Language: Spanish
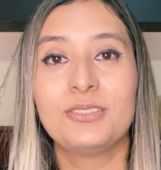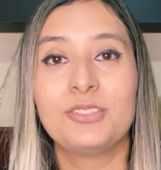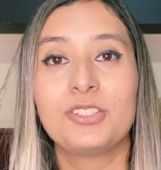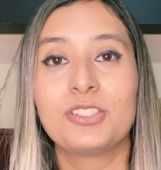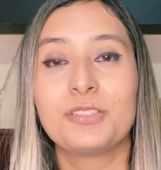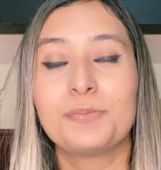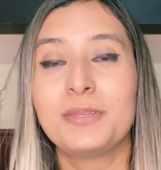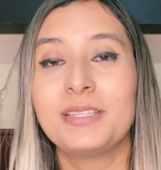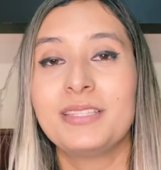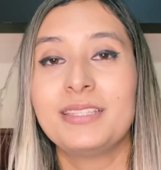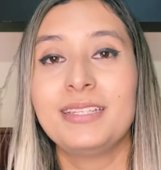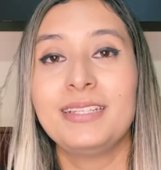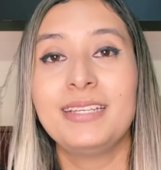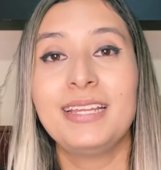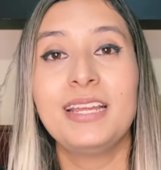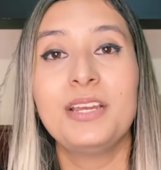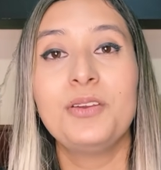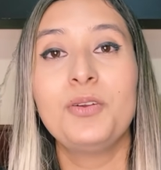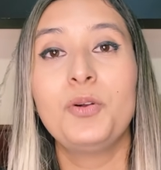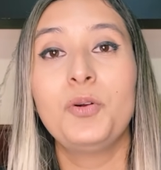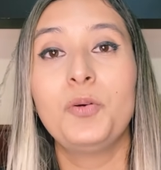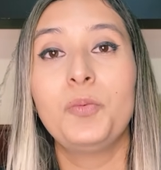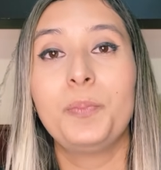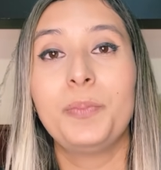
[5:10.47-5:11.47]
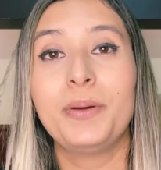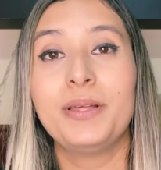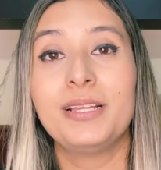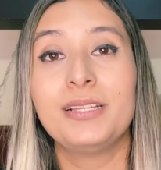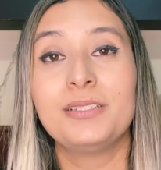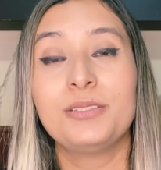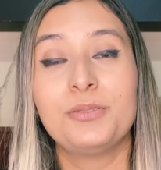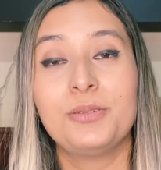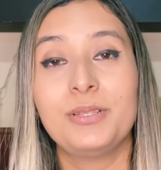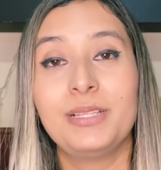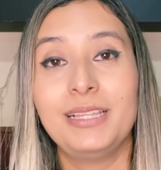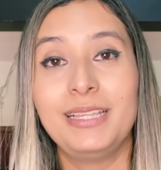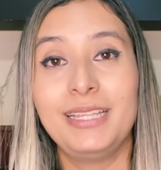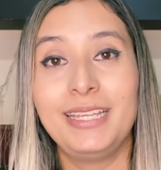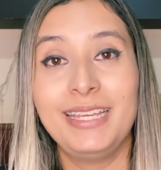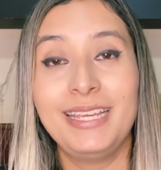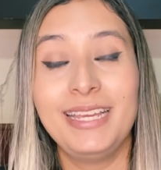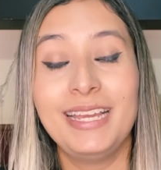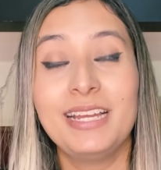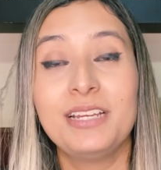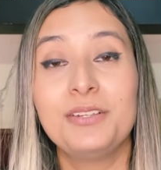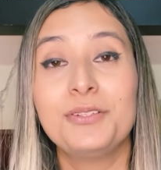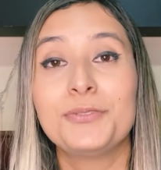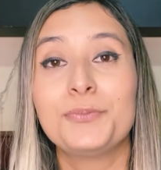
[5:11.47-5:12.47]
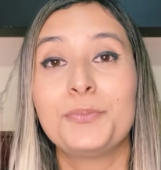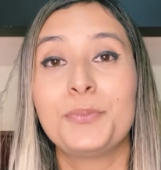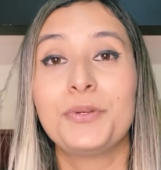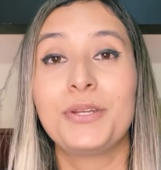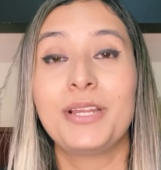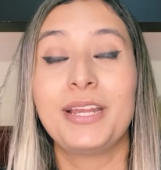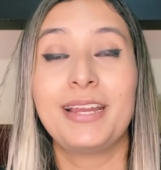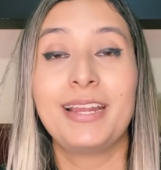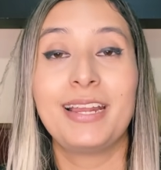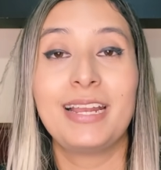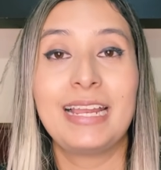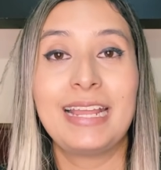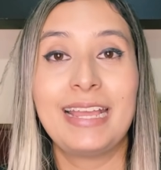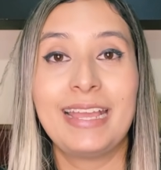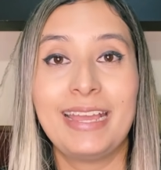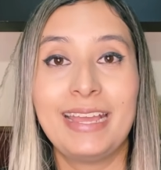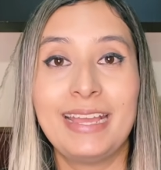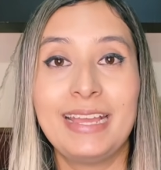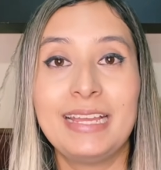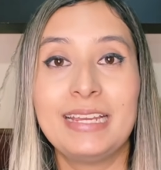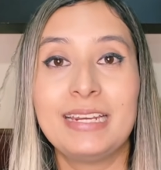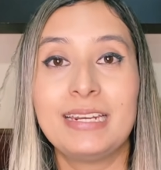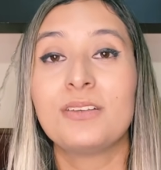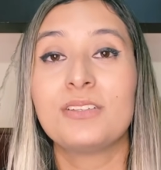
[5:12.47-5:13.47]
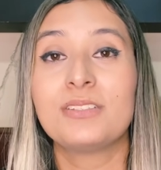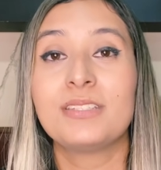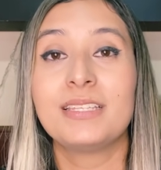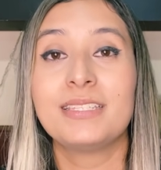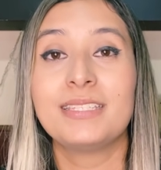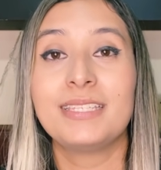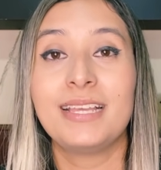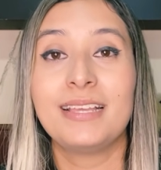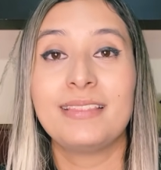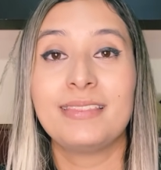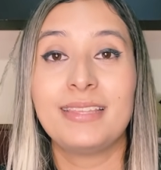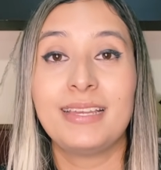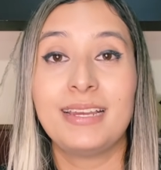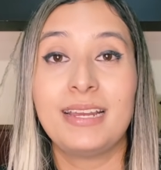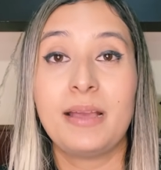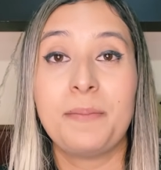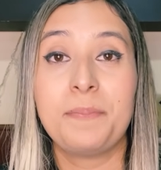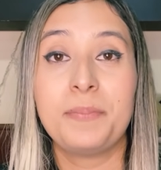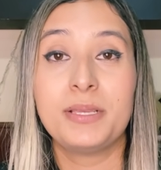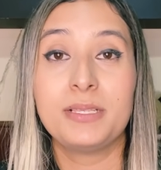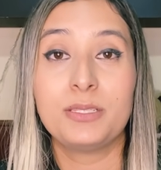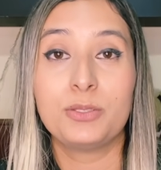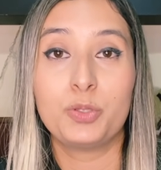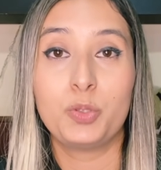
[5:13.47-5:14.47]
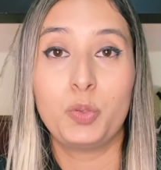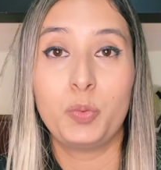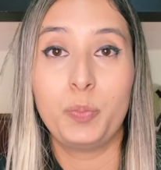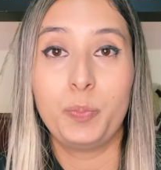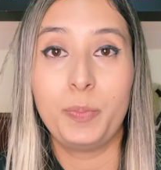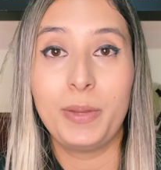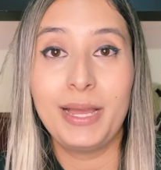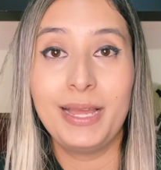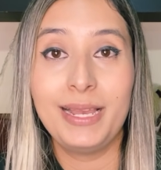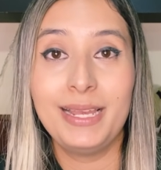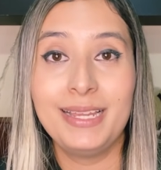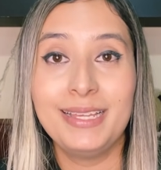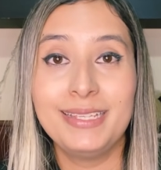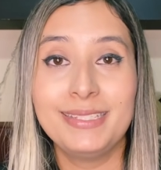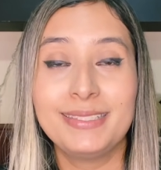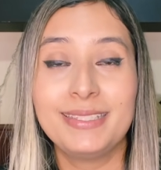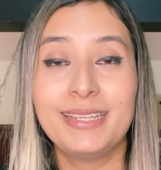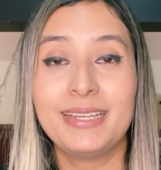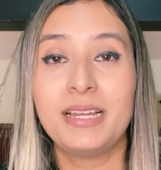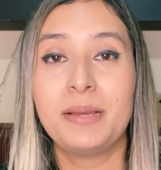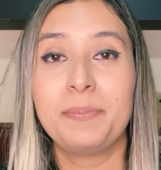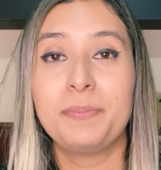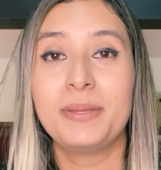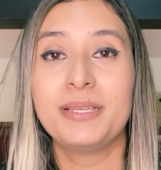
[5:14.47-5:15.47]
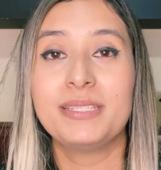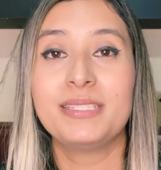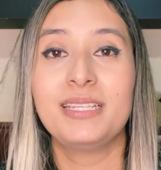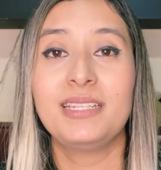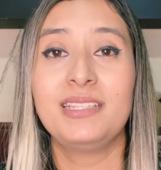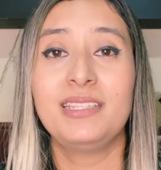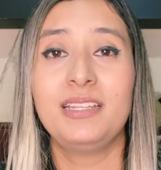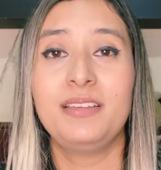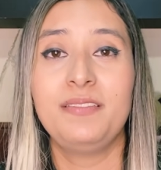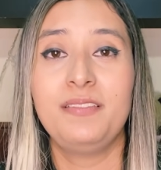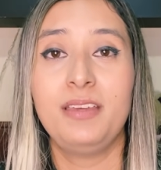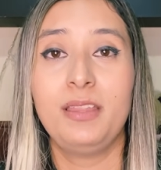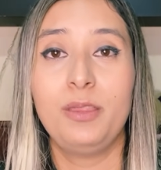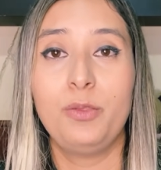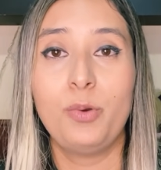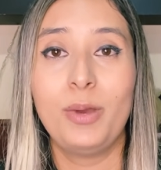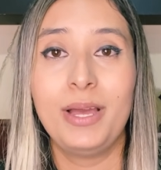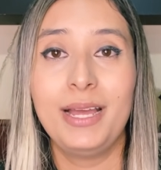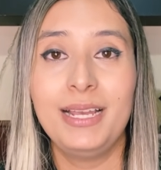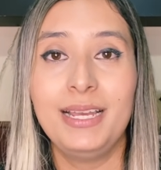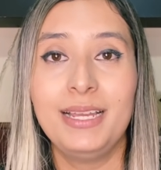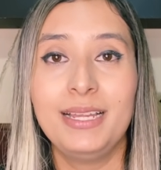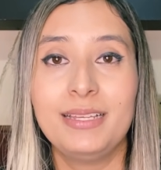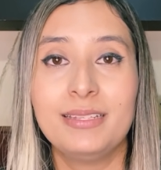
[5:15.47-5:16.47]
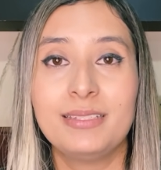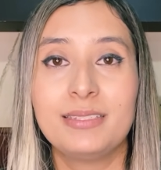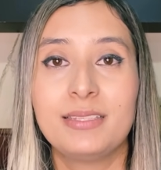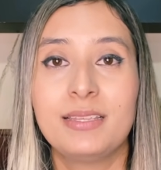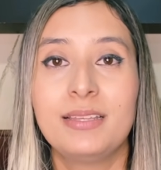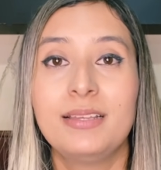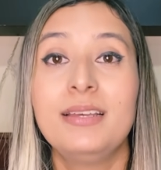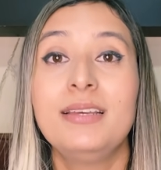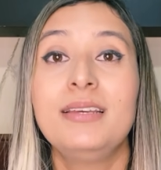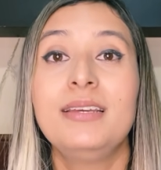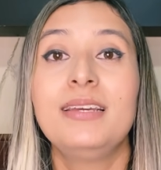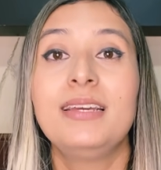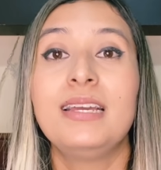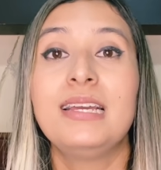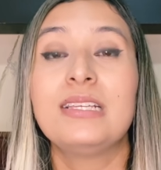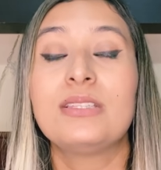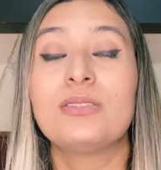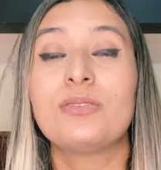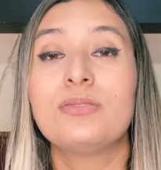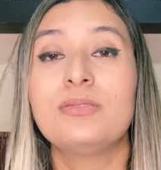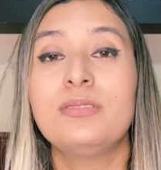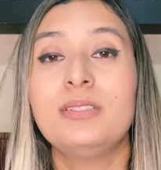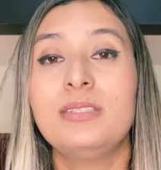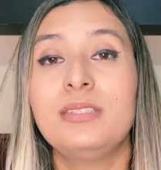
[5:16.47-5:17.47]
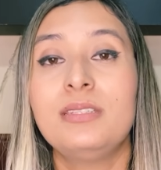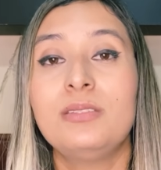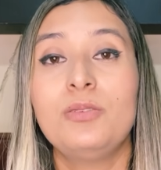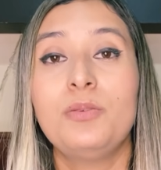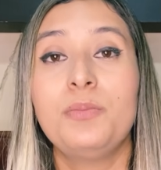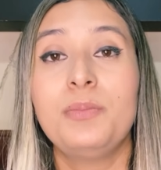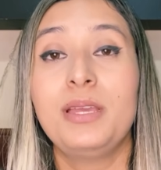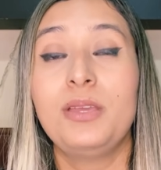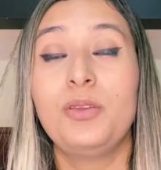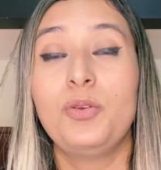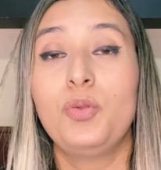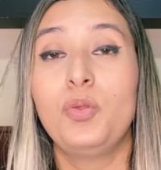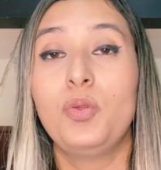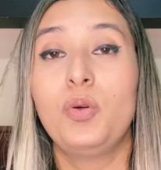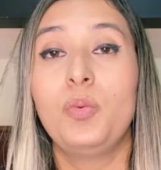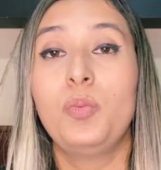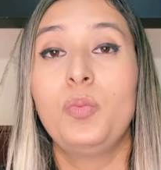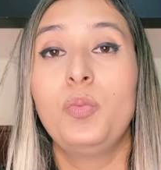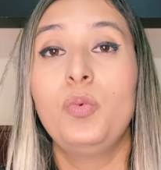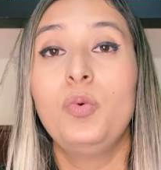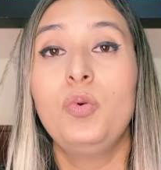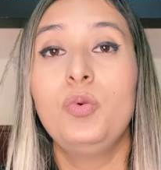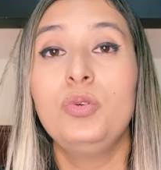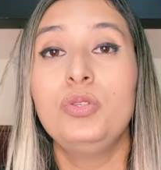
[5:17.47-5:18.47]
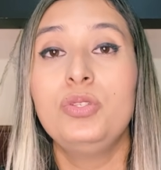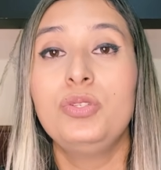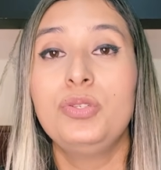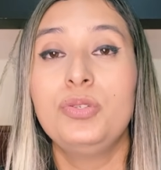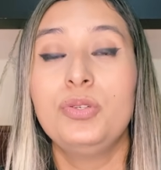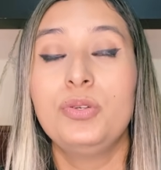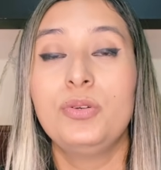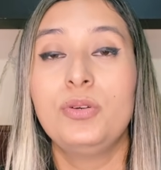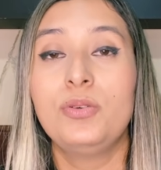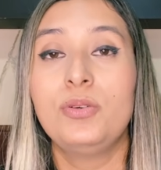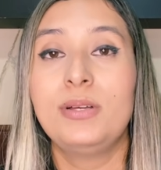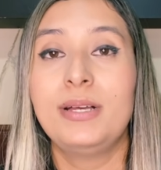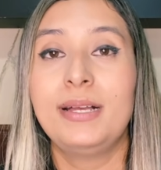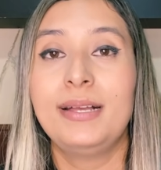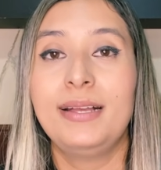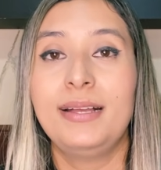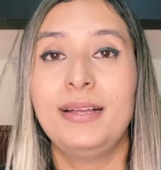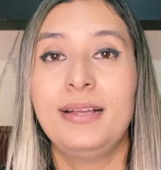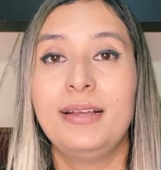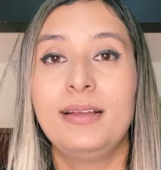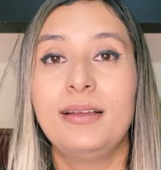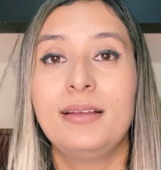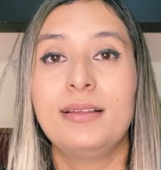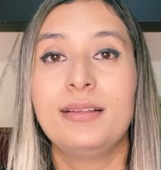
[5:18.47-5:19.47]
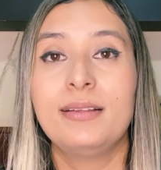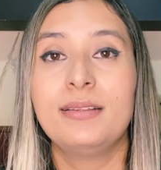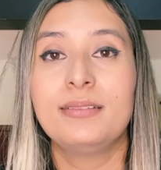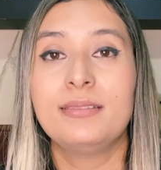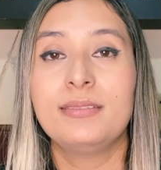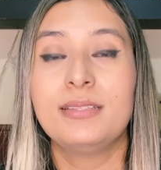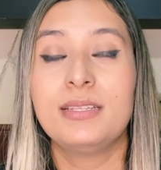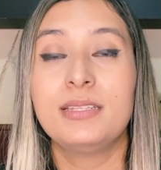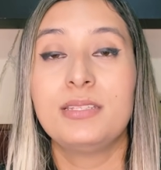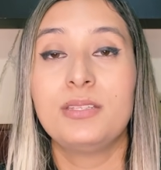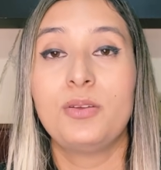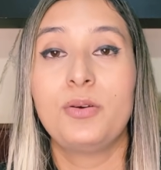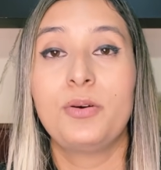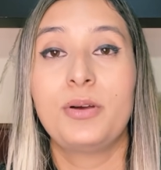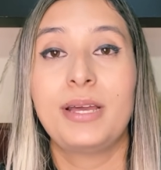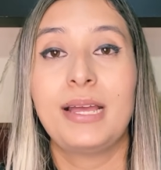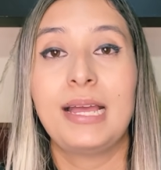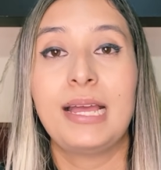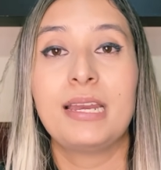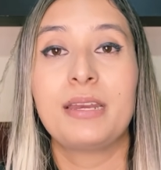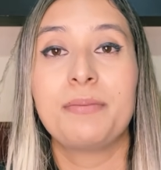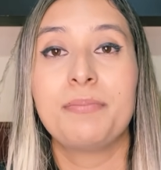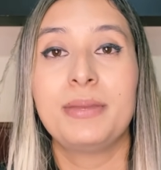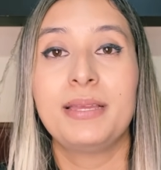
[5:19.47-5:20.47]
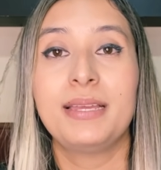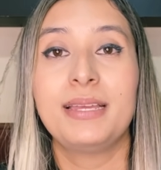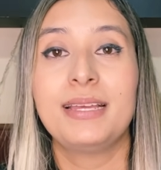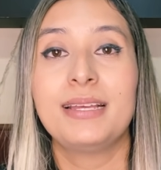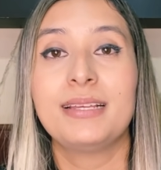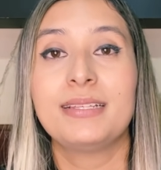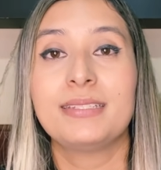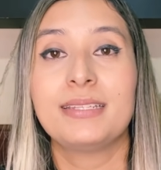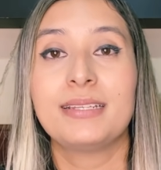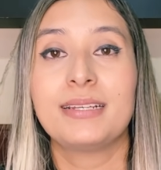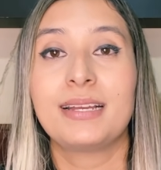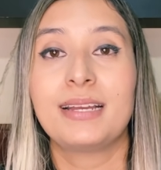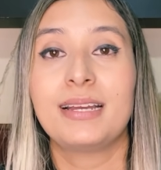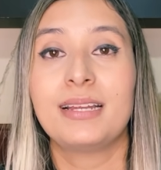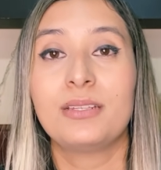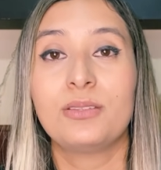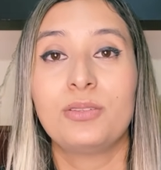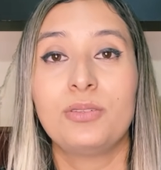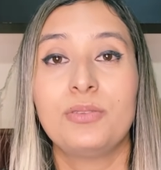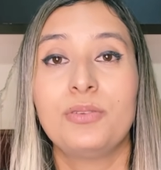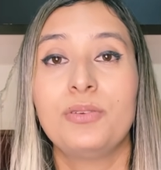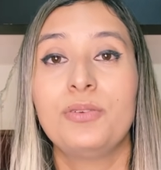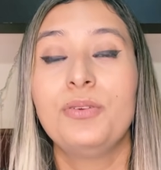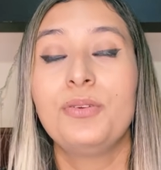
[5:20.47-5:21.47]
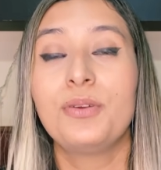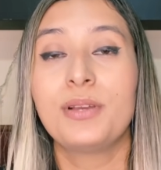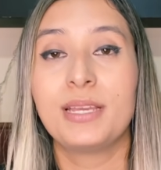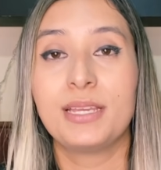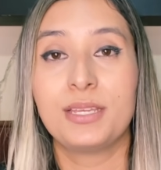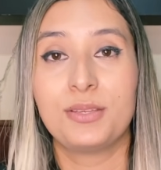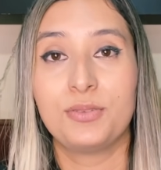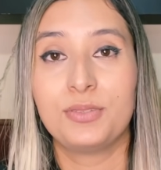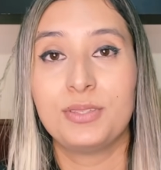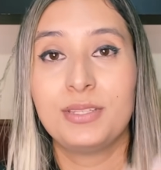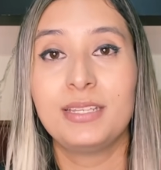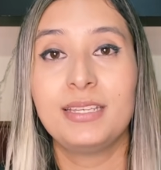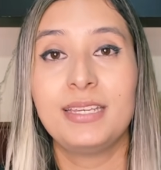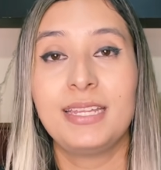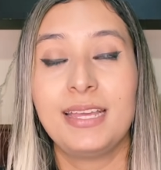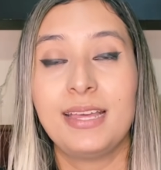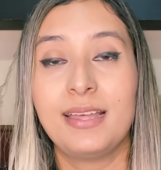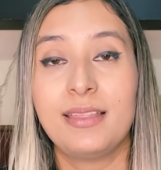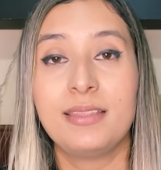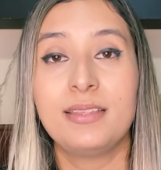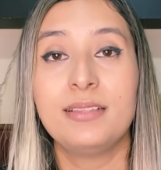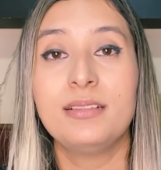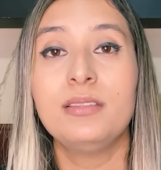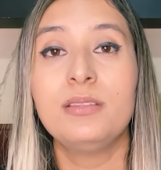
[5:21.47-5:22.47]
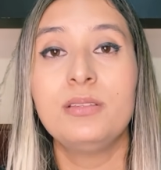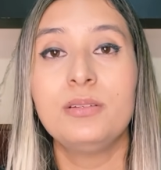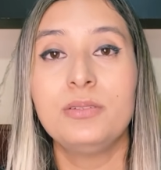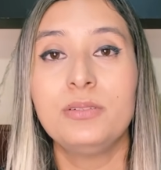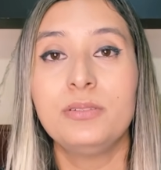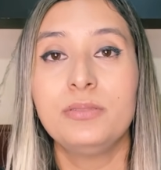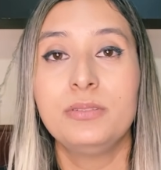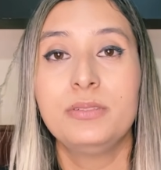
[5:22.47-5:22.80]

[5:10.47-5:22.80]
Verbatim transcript: nos mantenían ocupadas todo el día, nos ponían a leer, nos hacían terapias grupales, terapias individuales. Entonces eso me ayudó mucho a desahogarme, a sacar todo lo que yo tenía dentro